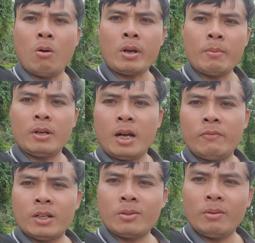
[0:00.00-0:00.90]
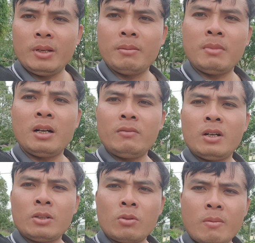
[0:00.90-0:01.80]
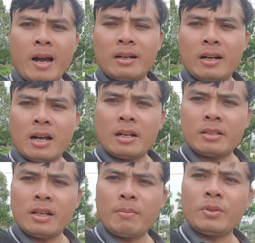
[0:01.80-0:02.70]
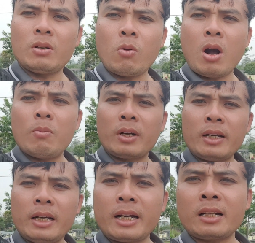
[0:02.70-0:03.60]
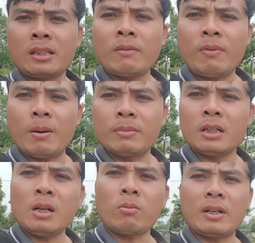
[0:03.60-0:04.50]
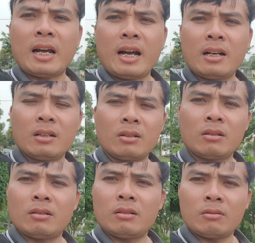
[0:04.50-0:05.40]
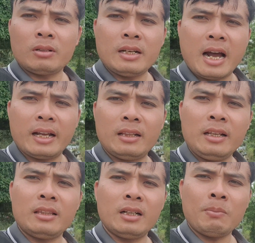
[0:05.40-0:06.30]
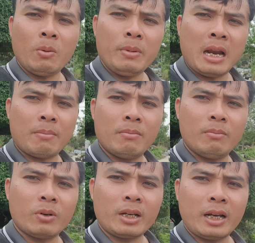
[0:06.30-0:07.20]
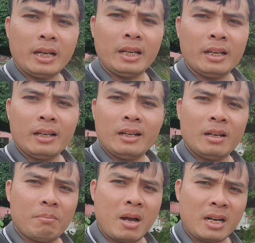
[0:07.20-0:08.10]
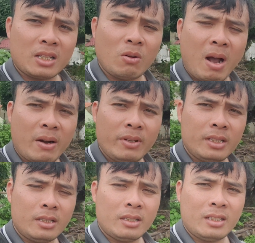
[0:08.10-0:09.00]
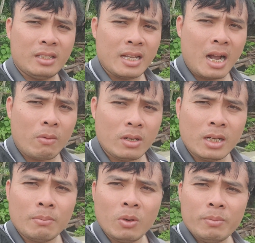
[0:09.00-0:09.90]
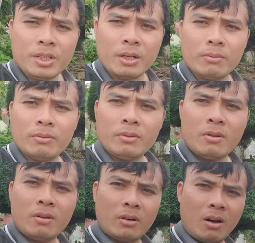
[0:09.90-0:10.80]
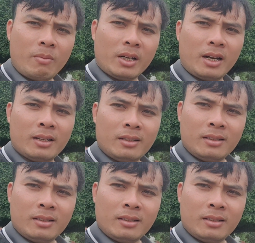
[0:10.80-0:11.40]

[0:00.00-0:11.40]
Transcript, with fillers: Ok mọi người vừa rồi mình mới vừa cho các bạn à, xem sơ qua một cái các tác phẩm rất độc lạ có niên đại lên tới 40 năm một cái cây bác đang giao bán với trị giá khoảng gần 40 triệu đó mọi người